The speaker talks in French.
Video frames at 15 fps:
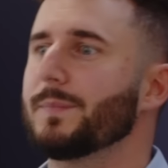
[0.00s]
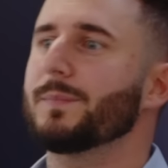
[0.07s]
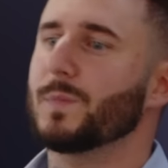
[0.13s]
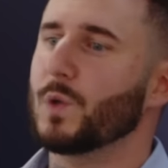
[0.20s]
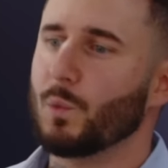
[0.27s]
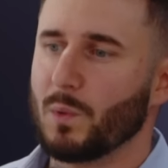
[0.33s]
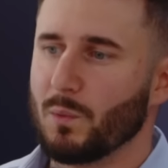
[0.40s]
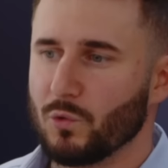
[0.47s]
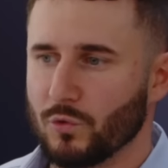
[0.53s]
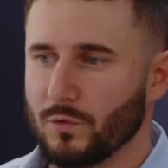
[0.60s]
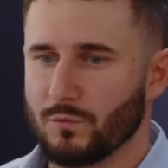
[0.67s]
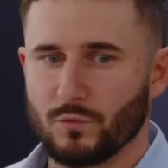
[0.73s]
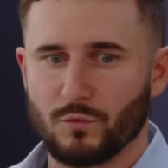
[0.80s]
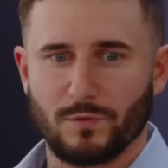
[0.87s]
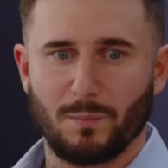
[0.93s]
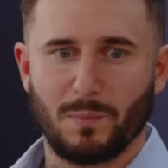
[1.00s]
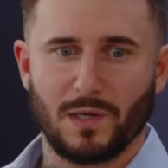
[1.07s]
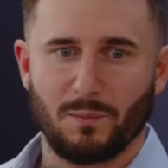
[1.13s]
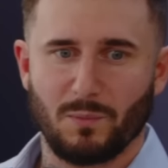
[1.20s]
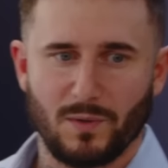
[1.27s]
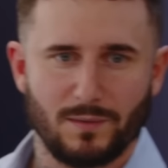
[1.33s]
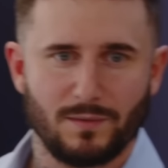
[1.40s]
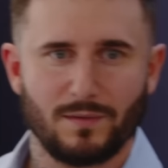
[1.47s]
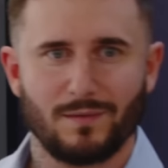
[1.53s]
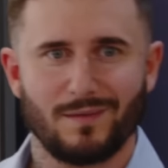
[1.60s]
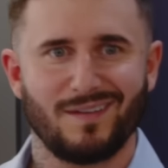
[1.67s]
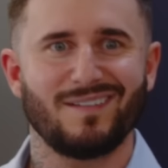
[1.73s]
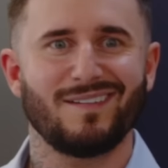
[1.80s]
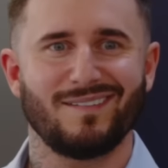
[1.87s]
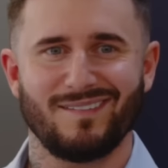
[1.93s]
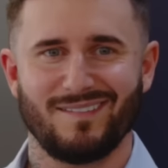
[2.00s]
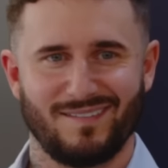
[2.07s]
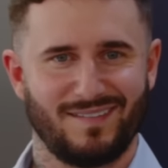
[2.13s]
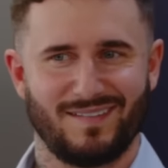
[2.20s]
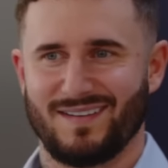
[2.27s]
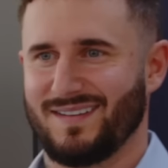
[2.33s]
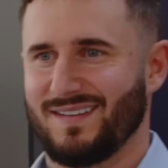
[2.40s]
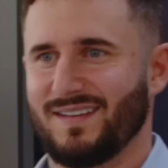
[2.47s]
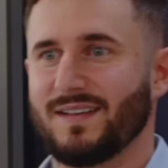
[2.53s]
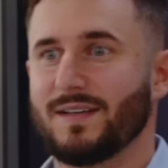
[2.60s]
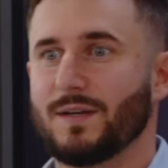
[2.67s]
Non, pas besoin, vous, je vous appellerai pas. Monsieur